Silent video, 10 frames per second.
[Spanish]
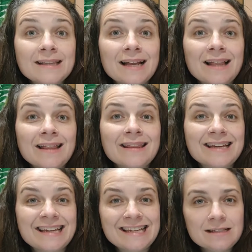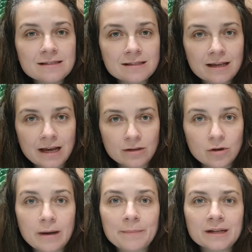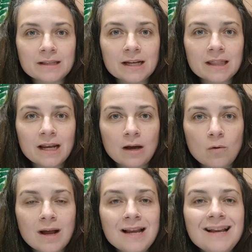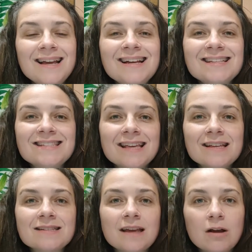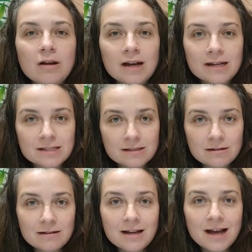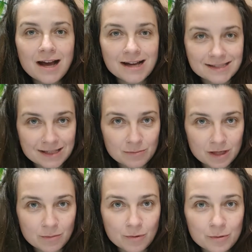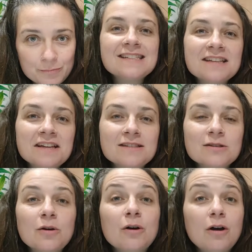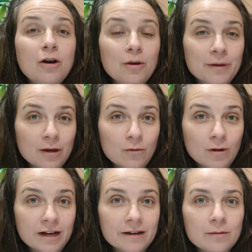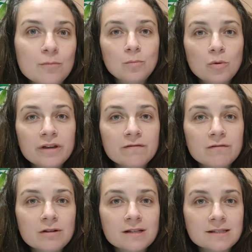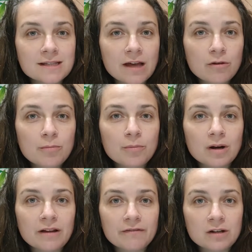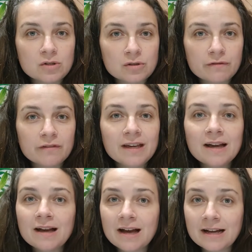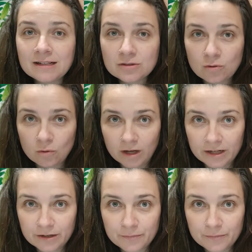hasta la edad de 15 años, a partir de la cual se desescolarizó a sí mismo y se hizo homeschooler, muy influenciado por la filosofía Anne Schooler.